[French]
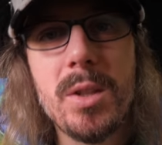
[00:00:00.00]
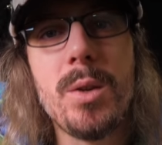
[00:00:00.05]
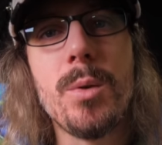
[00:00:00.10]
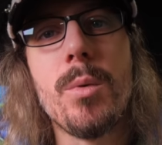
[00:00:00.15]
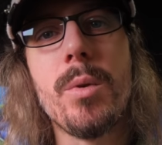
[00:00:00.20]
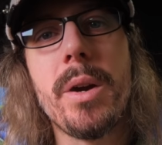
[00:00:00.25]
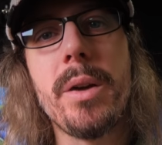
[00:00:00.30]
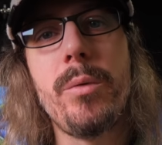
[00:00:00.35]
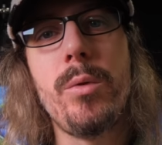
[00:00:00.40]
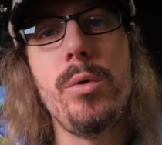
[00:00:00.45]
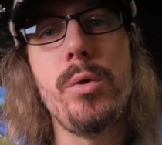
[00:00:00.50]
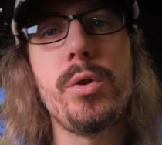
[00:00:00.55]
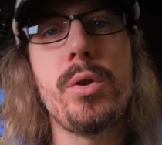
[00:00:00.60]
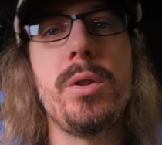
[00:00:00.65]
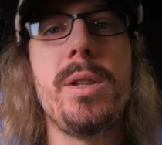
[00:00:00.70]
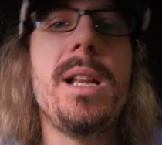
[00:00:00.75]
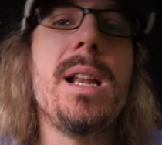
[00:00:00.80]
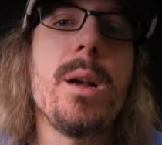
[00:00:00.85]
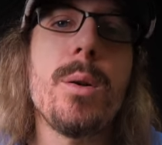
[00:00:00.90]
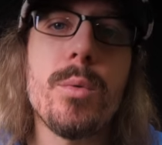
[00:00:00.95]
qui ont
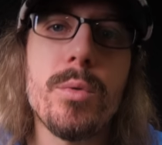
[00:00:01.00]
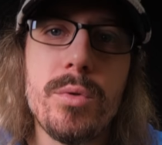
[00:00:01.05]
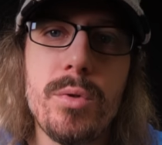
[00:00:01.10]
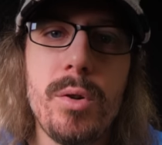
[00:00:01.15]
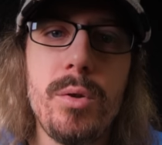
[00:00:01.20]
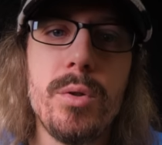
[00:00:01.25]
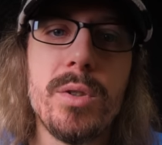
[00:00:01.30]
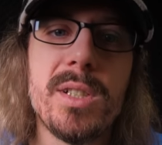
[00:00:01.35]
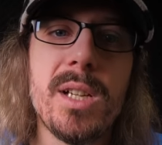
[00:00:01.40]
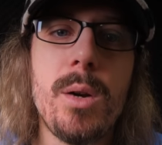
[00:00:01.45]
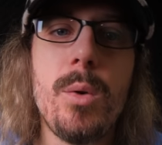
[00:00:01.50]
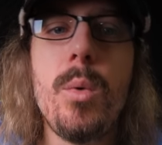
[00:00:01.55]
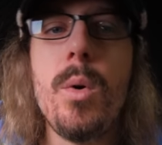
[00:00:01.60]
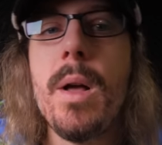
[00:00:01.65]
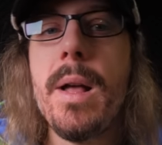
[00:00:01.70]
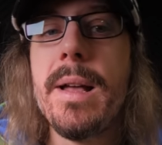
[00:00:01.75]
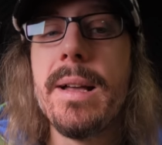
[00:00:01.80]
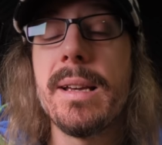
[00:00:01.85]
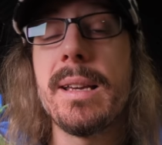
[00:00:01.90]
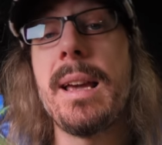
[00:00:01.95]
révolutionné la console de salon
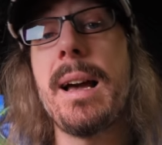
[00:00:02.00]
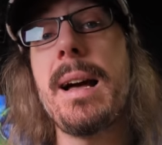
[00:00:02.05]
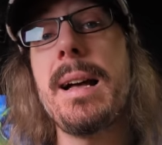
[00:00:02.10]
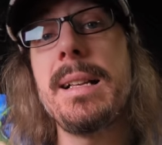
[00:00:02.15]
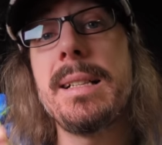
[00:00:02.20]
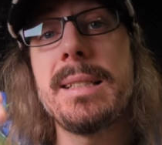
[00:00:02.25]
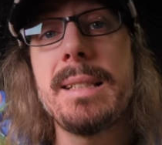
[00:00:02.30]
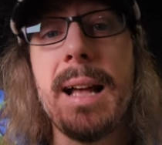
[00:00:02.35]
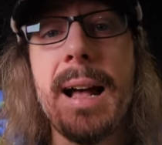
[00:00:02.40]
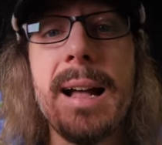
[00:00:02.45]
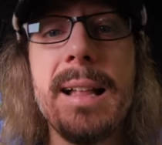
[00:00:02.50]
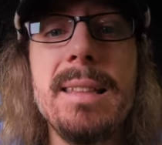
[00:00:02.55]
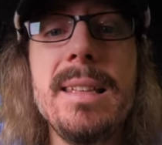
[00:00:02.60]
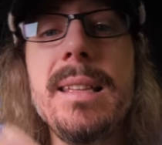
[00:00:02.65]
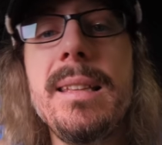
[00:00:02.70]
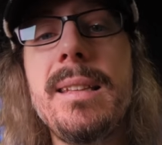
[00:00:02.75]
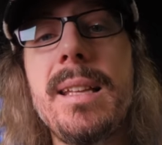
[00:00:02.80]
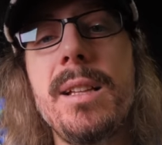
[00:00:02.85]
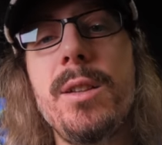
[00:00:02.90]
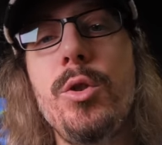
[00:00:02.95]
grâce à
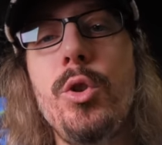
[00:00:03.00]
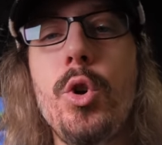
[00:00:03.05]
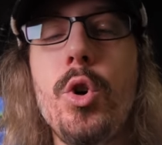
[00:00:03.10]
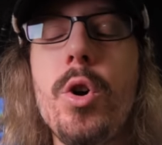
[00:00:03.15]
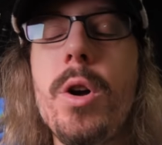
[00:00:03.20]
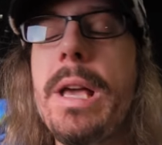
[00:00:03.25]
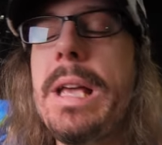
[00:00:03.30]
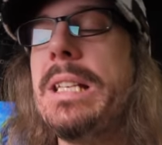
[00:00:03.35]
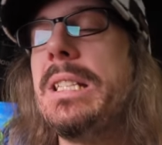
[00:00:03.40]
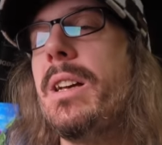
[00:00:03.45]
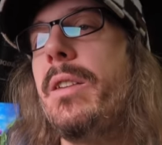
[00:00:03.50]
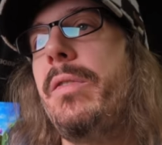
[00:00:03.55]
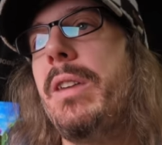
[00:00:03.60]
Nintendo et sa